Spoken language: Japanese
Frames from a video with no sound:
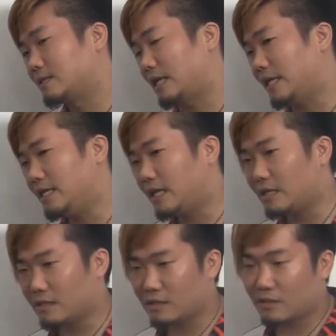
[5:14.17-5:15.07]
対
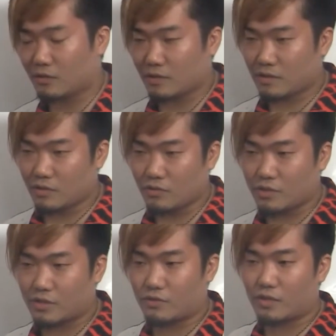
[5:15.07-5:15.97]
談の
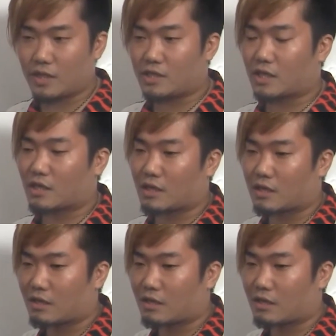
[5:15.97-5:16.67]
必要ないんじゃないかな。